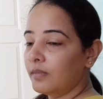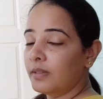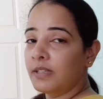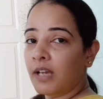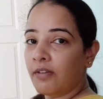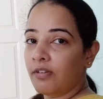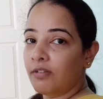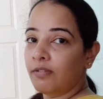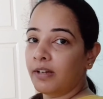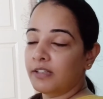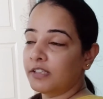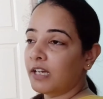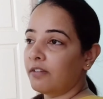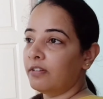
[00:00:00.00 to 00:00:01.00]
चावल
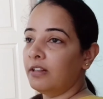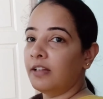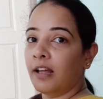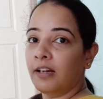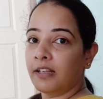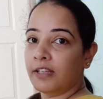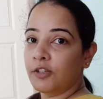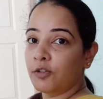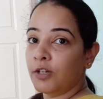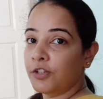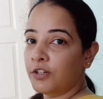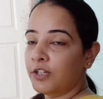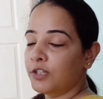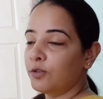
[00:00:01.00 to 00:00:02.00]
चावल दाल की जो
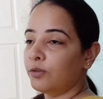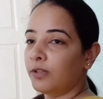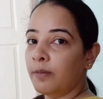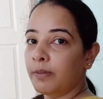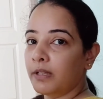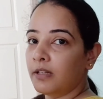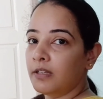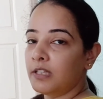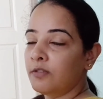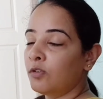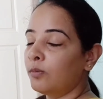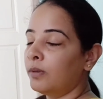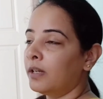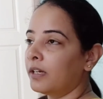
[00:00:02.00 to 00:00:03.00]
खिचड़ी सी होती है ना पतली सी
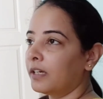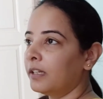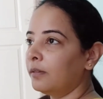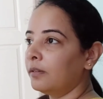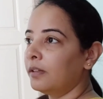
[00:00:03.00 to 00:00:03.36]
वो बना के